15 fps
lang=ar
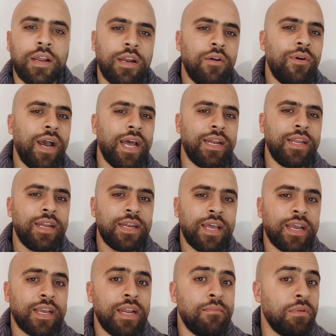لو
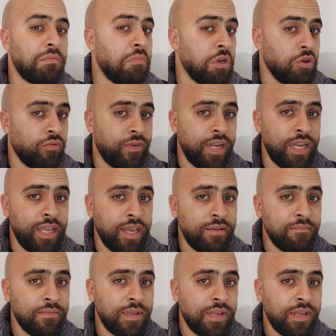حللنا كلمة بايوفيليا